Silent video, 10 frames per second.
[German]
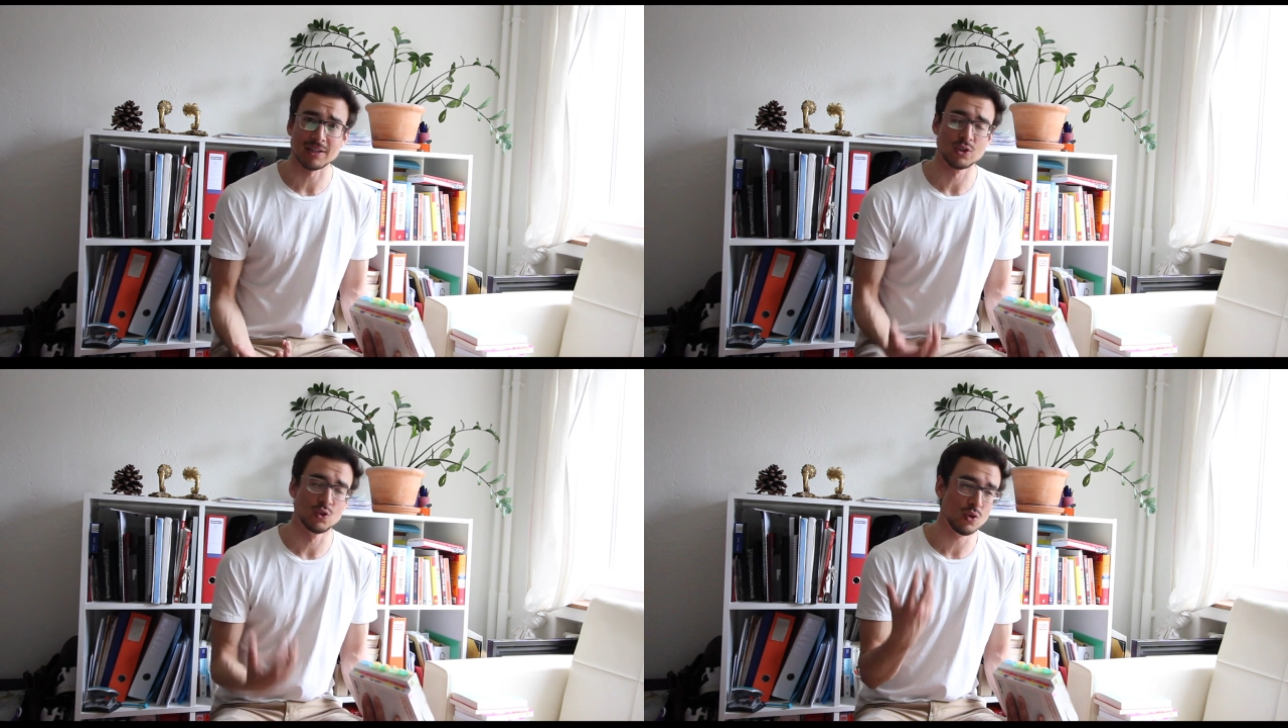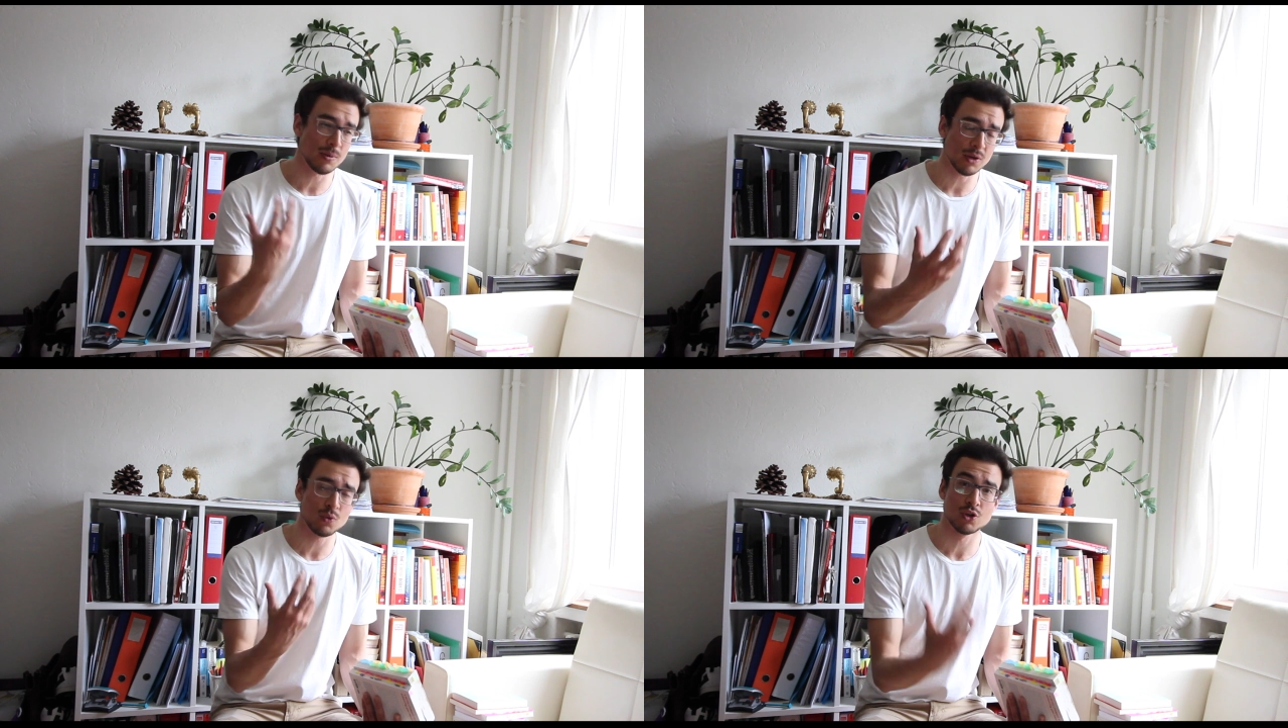als
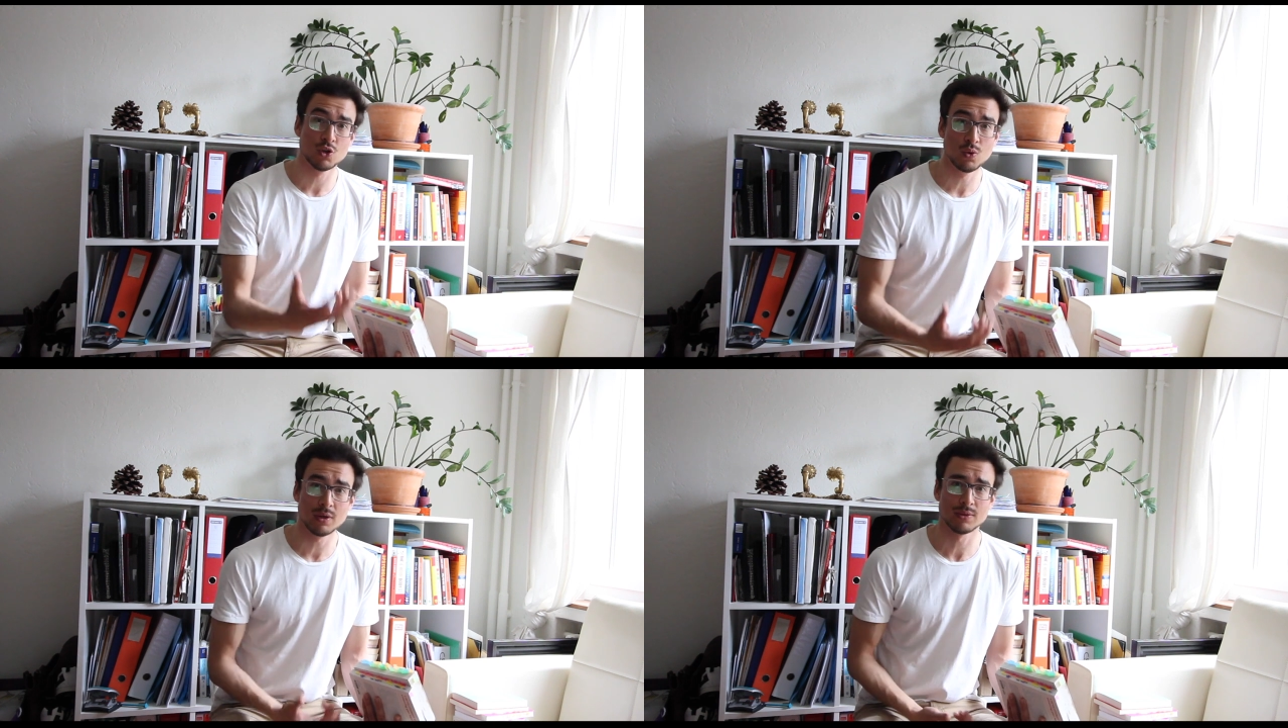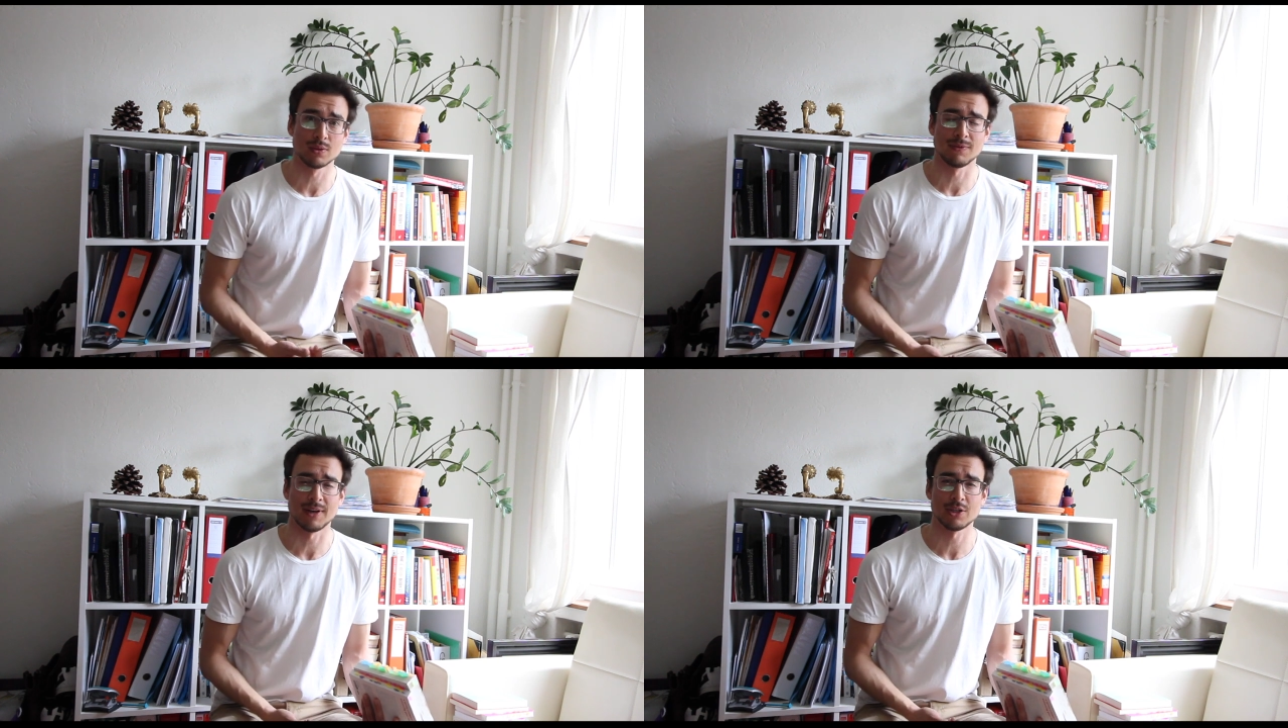immer nur Schule
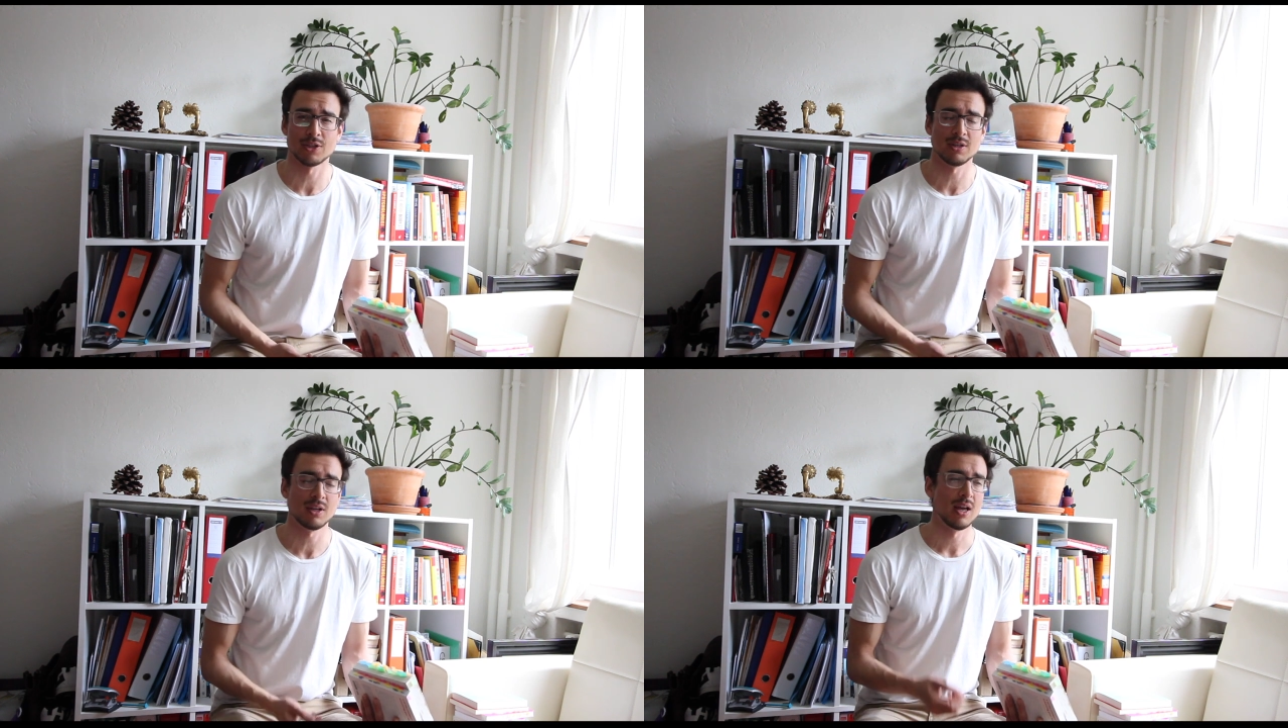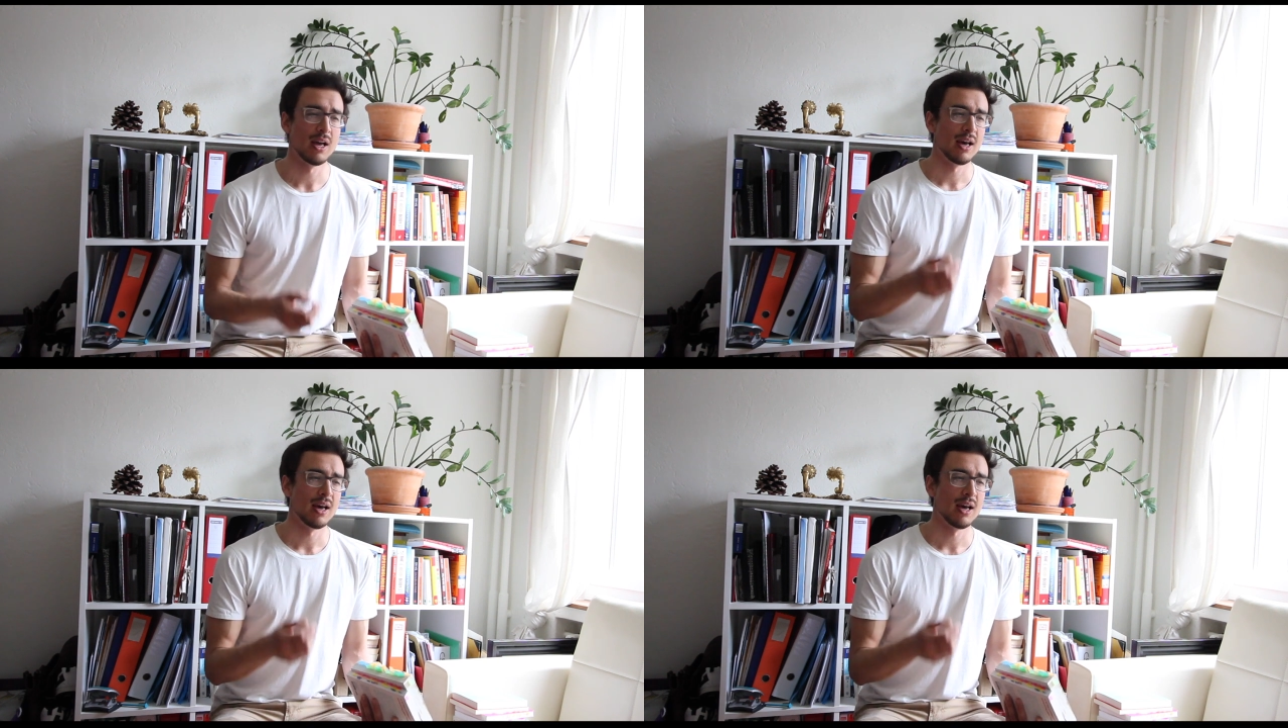zu quatschen,